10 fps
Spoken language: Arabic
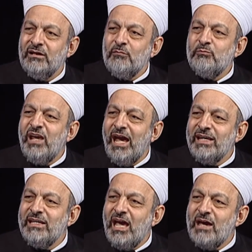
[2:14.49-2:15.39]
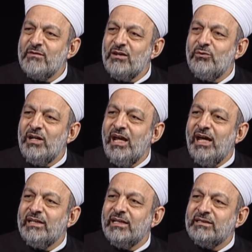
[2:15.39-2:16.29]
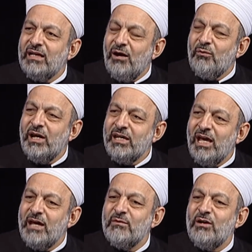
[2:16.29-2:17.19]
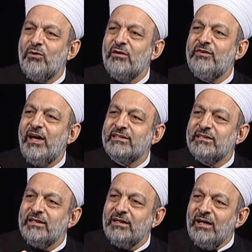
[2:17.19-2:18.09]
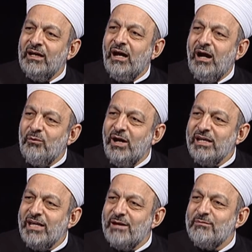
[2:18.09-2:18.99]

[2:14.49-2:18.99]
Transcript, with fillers: بأيام الولادة أو أيام الوفاة أو أيام